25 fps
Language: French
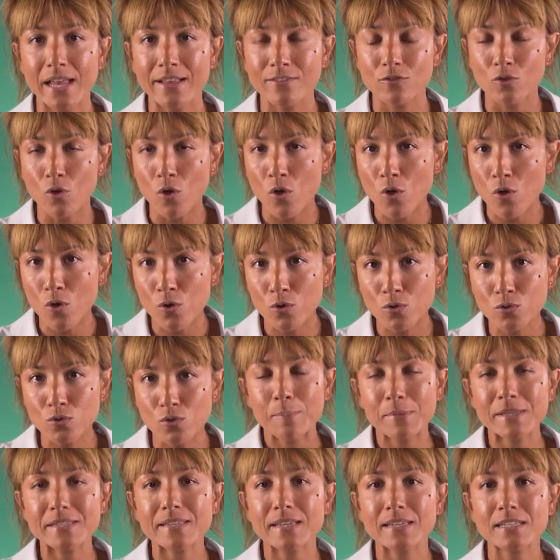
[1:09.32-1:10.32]
la dengue,
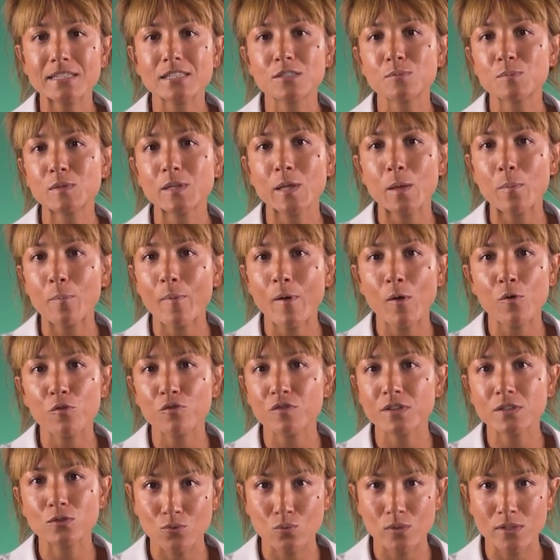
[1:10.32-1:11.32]
mais ça n'expliquait pas en
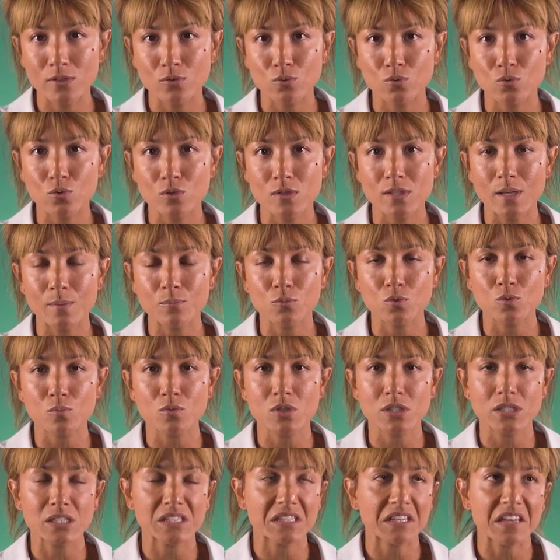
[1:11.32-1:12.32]
fait tous les autres symptômes.
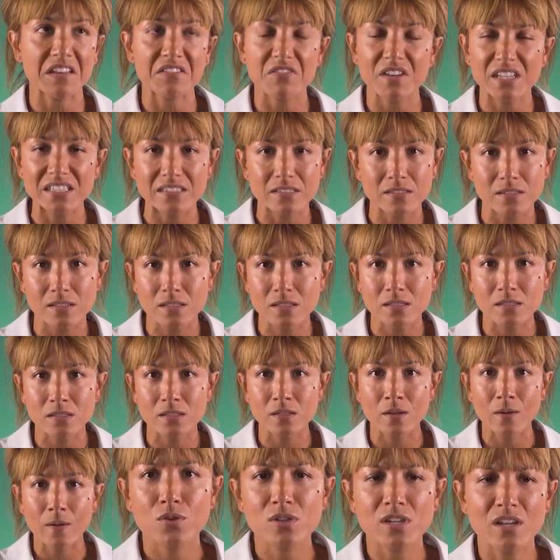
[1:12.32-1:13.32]
J'étais très fatiguée
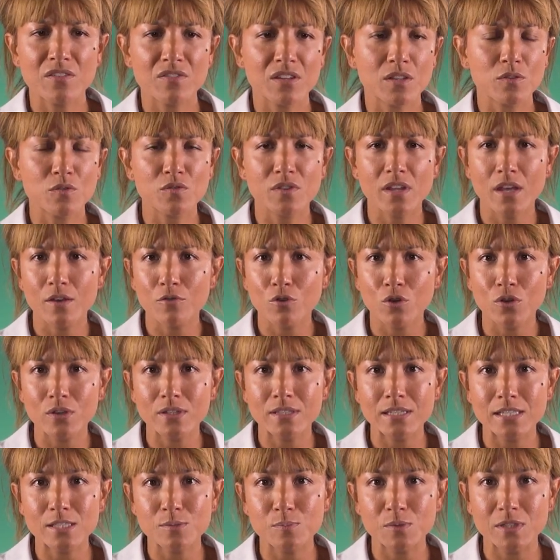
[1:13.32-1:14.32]
j'avais une fièvre
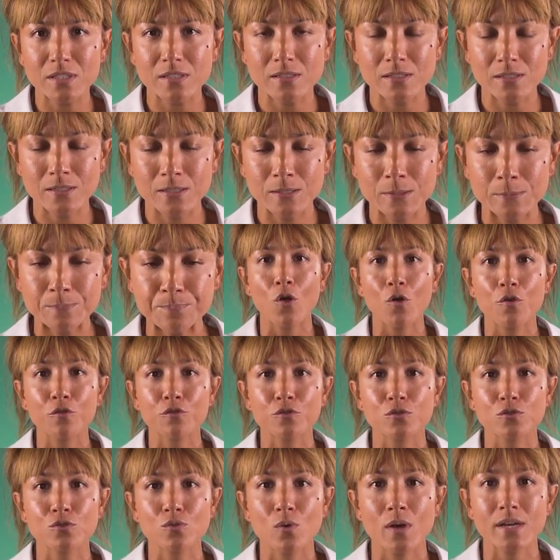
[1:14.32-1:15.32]
inexpliquée. En
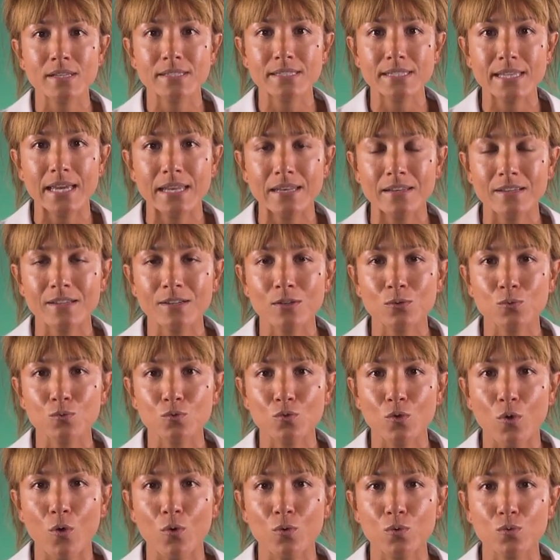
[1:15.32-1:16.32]
faisant un scanner, on
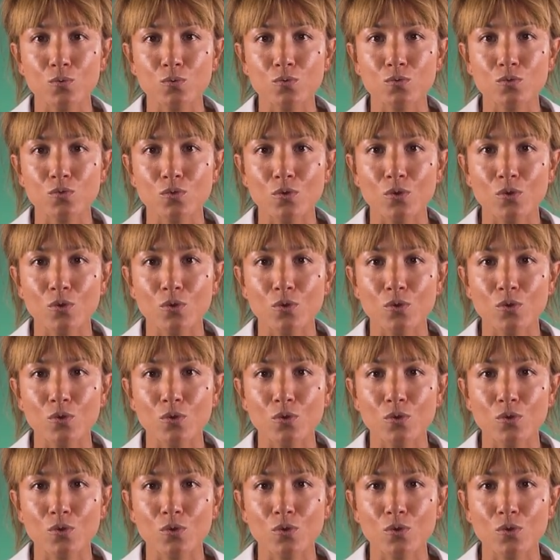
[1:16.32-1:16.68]
se rend compte